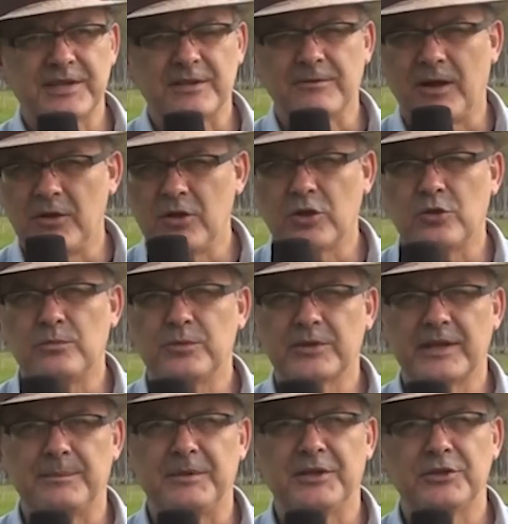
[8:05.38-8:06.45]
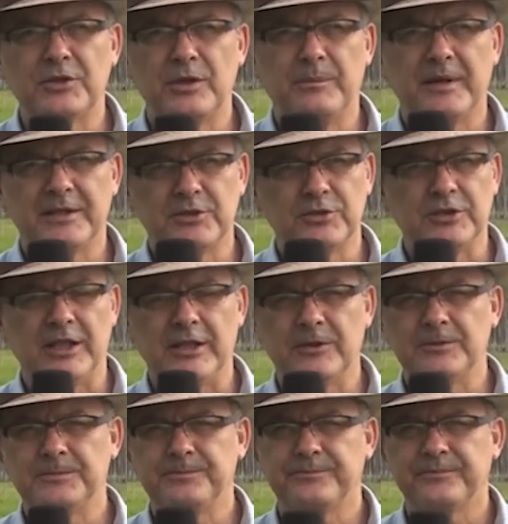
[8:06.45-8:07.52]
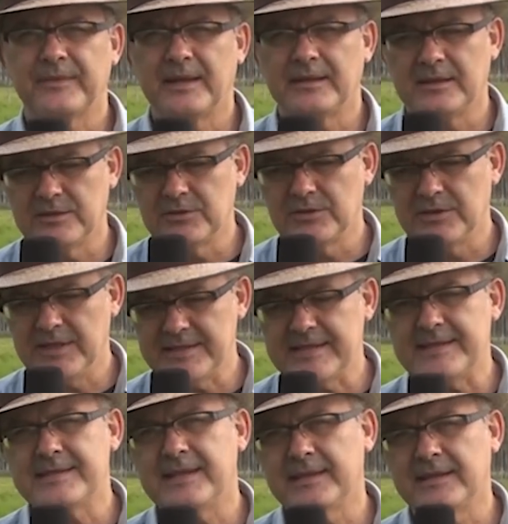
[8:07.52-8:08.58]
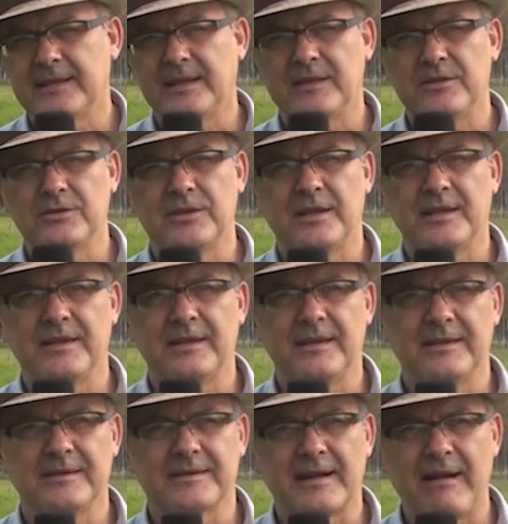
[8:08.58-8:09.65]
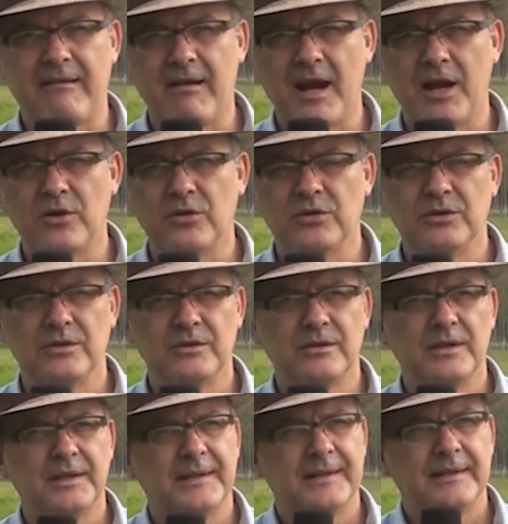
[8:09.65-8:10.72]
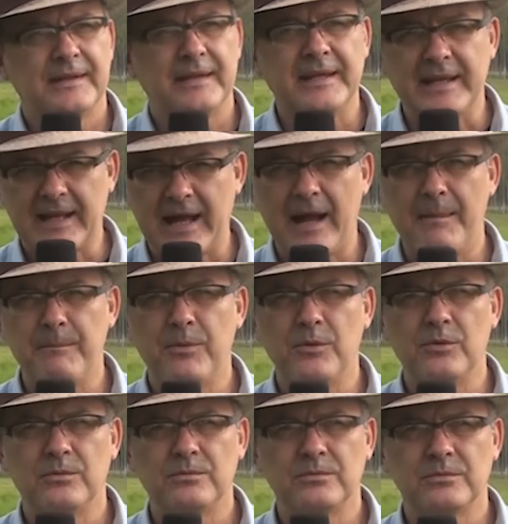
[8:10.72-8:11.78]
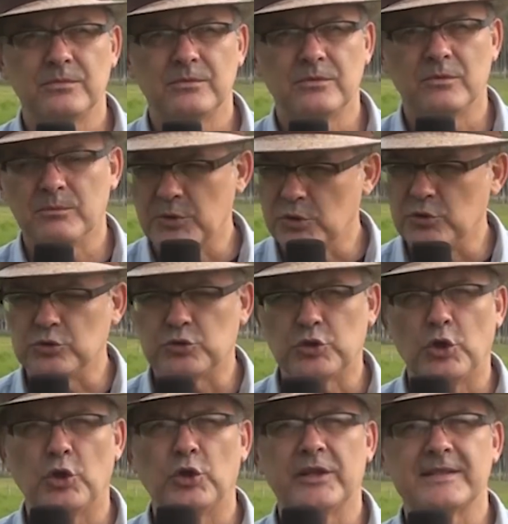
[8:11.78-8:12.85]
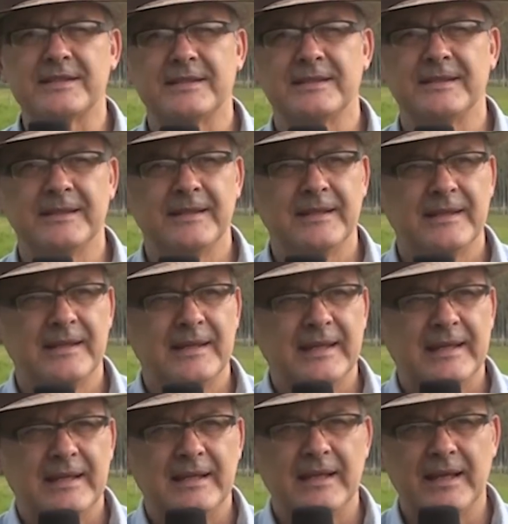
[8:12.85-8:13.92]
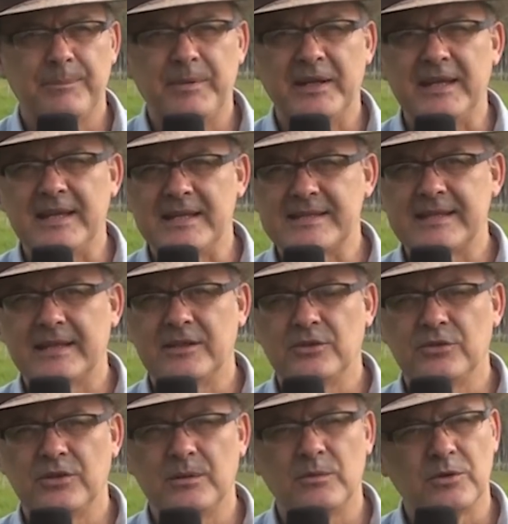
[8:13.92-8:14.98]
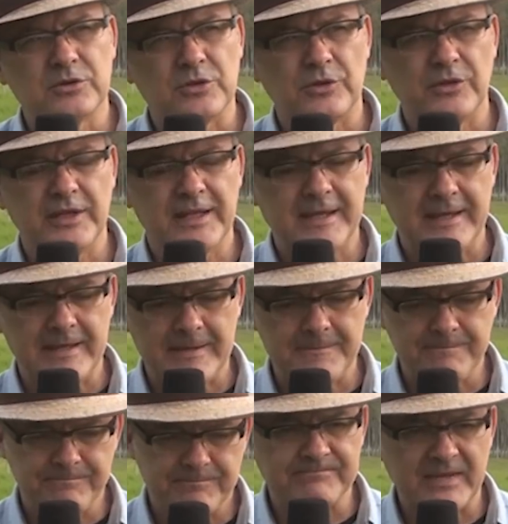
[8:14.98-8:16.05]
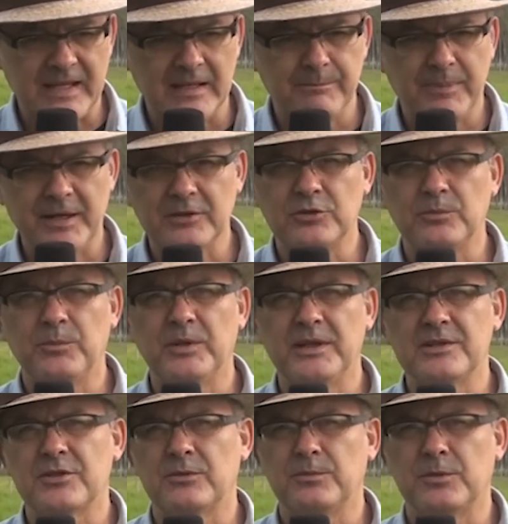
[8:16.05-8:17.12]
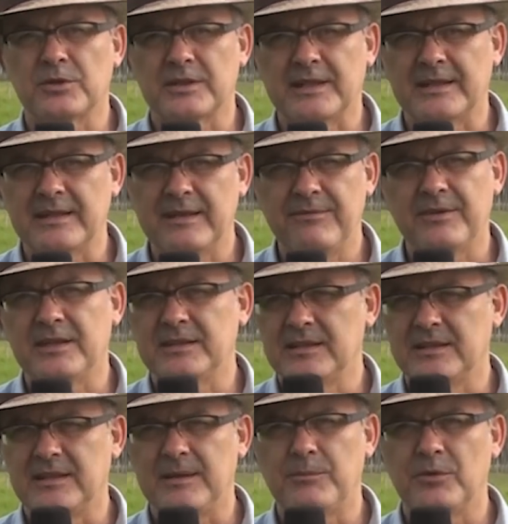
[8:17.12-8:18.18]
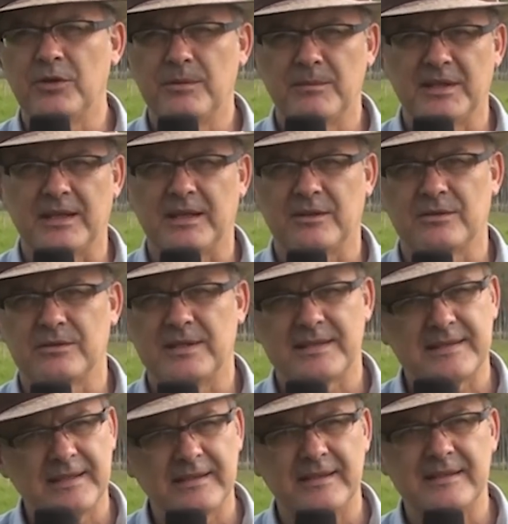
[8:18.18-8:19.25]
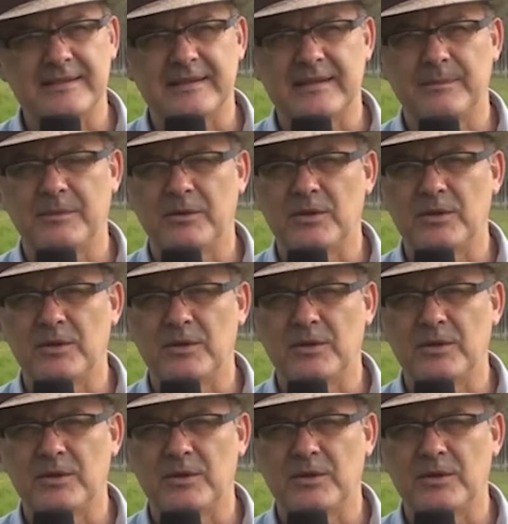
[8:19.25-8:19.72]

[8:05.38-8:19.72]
observado el comportamiento del pasto nilo, en estos 17 años ya de trabajo, en campo, con productores, la experiencia nos demostró de que el pasto puede soportar diferentes tipos de manejo, ya sea en el sistema